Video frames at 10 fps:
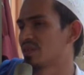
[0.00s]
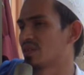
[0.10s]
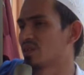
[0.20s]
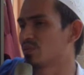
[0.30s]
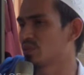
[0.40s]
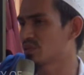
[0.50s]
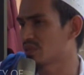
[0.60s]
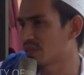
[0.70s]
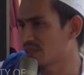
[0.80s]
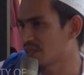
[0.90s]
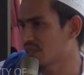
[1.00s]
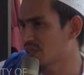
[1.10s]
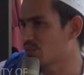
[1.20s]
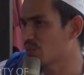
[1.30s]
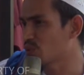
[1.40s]
Karena Nabi Shallallahu Alaihi
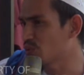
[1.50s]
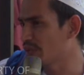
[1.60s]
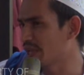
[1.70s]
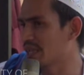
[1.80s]
Wasallam merubah